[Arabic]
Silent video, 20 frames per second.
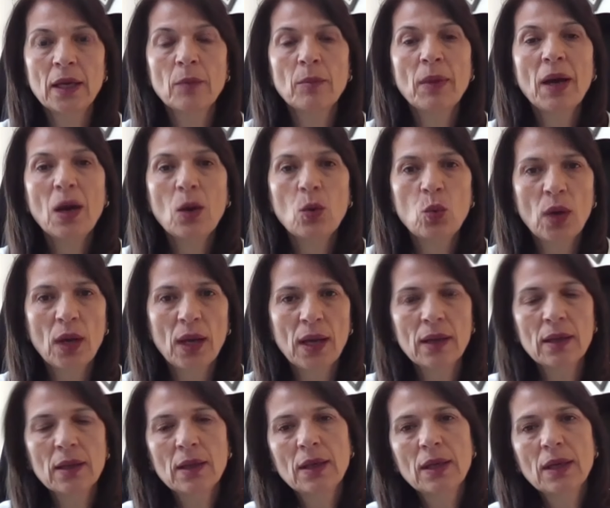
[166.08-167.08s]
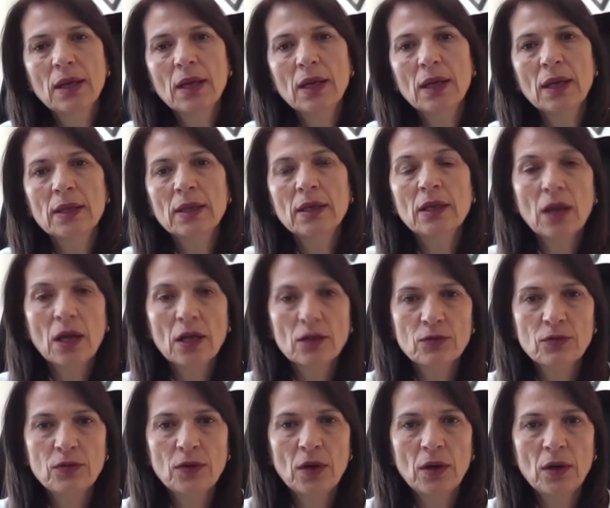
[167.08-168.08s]
مأوى آه،
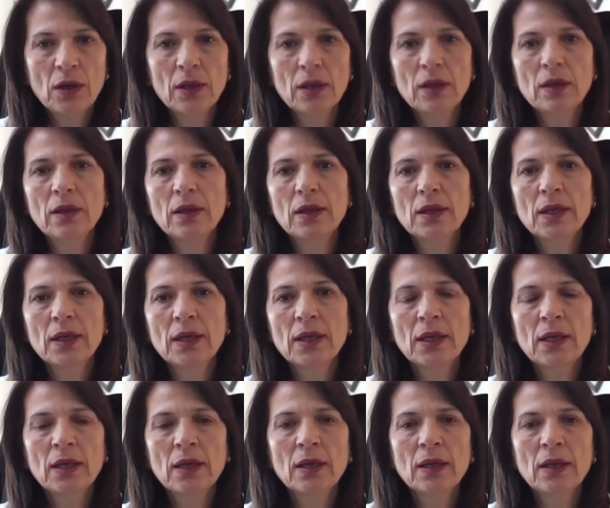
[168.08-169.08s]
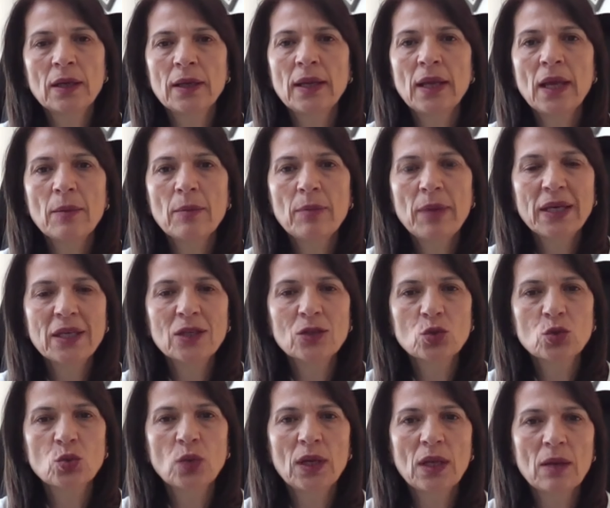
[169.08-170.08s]
للأطفال آه، لا
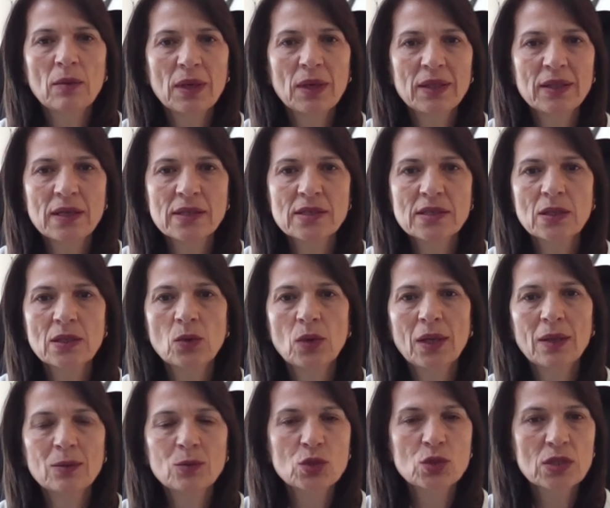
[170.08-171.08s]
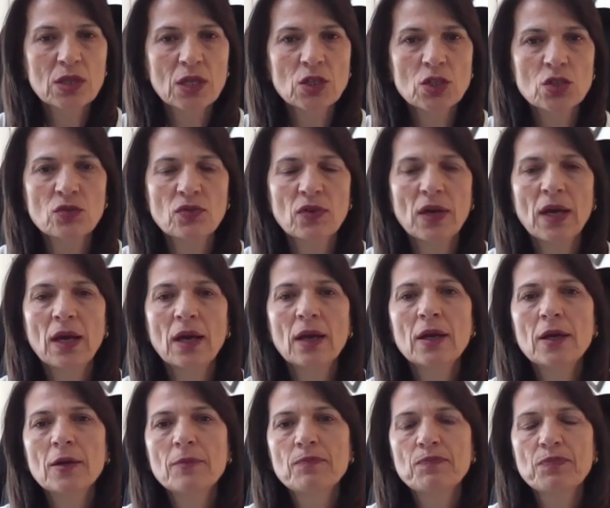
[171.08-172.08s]
بيت ولا مدرسة ولا مستشفى
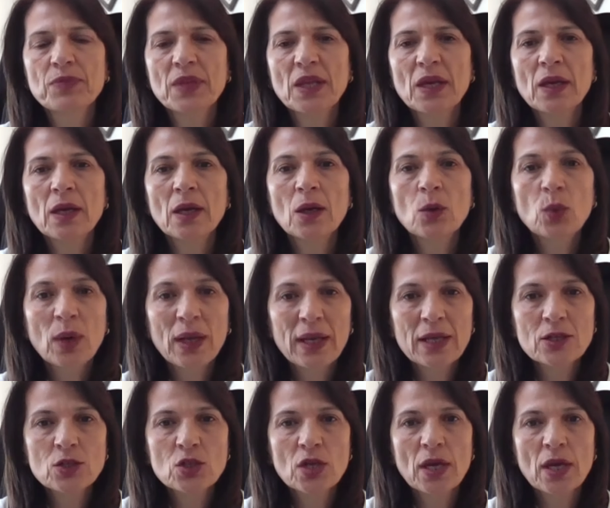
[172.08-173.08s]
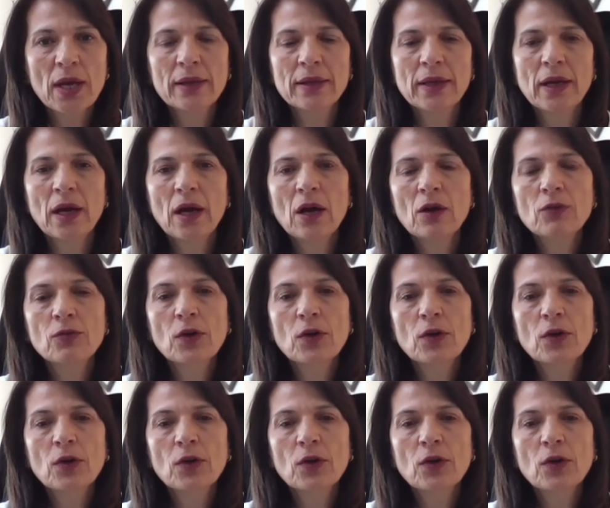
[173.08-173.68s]
آه، ولا شارع